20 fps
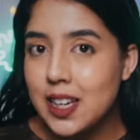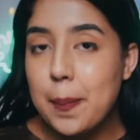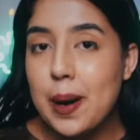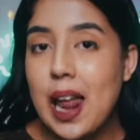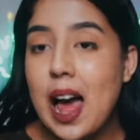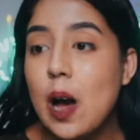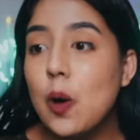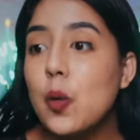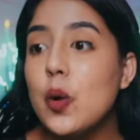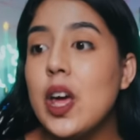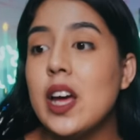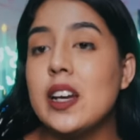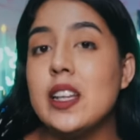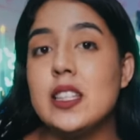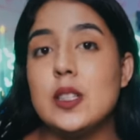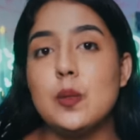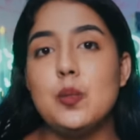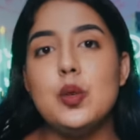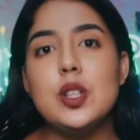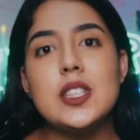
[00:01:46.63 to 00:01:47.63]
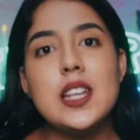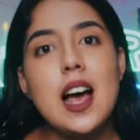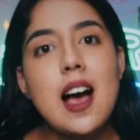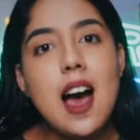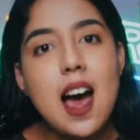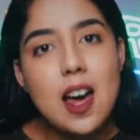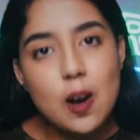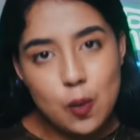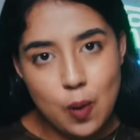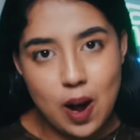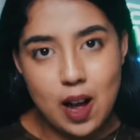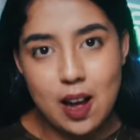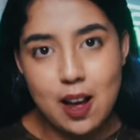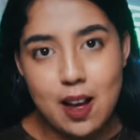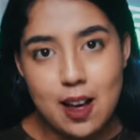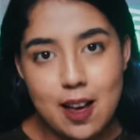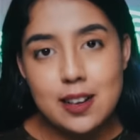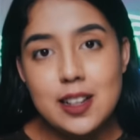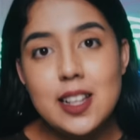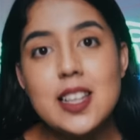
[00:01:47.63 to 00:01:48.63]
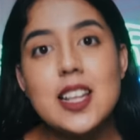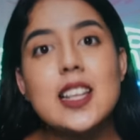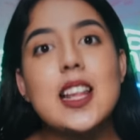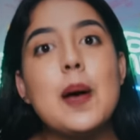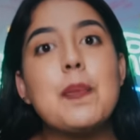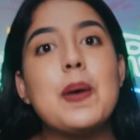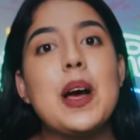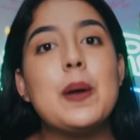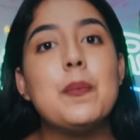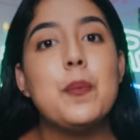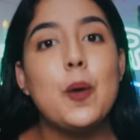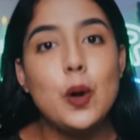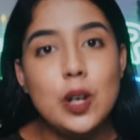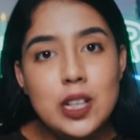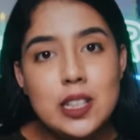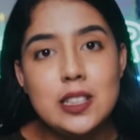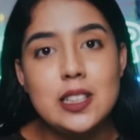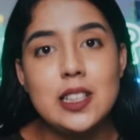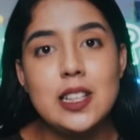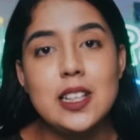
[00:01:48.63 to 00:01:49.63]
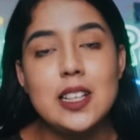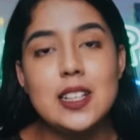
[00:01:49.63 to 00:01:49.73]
pelaku yang disebut sang arwah ditetapkan polisi